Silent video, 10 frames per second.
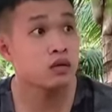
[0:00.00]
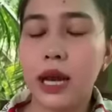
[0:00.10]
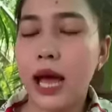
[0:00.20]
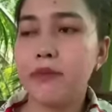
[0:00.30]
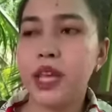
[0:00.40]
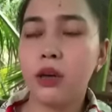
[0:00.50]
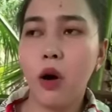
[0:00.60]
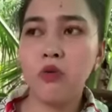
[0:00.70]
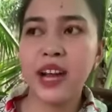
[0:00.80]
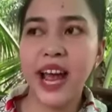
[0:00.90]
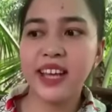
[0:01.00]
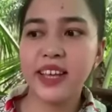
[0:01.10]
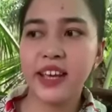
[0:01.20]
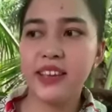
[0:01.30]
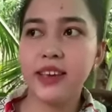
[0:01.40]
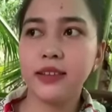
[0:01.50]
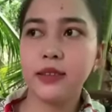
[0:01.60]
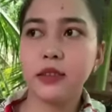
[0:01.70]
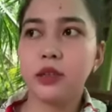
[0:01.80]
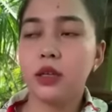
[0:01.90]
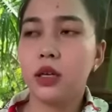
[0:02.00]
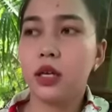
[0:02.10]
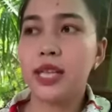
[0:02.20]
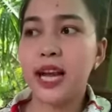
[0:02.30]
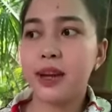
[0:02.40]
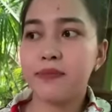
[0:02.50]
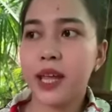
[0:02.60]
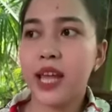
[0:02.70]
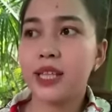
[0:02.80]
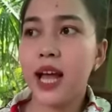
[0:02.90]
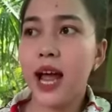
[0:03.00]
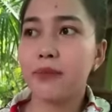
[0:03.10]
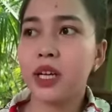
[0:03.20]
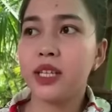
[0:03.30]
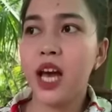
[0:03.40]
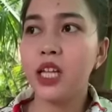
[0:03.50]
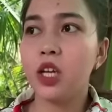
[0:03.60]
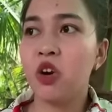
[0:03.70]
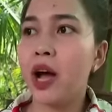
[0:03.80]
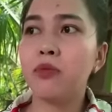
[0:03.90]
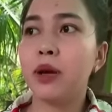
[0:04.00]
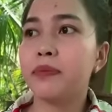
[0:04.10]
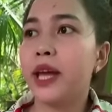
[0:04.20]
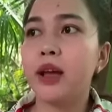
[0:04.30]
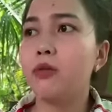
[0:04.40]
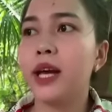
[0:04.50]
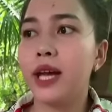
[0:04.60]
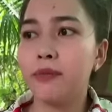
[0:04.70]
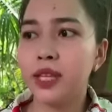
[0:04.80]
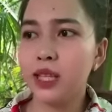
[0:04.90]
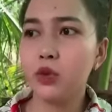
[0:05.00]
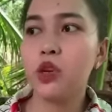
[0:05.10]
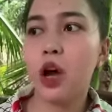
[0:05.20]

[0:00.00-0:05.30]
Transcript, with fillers: làm gì có không ra gì chứ người ta gặp tiền người ta ham ngàn chết còn ông gặp tiền không thèm chắc tôi